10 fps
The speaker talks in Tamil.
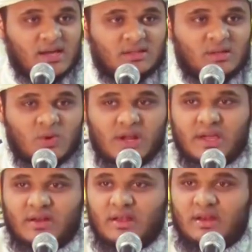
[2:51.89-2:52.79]
ஐந்து
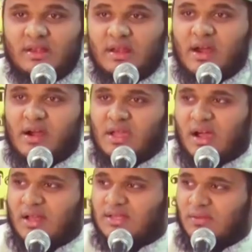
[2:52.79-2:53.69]
முறை என்னை நீ
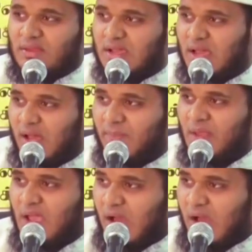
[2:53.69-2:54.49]
நேரடியாக சந்திக்கலாம்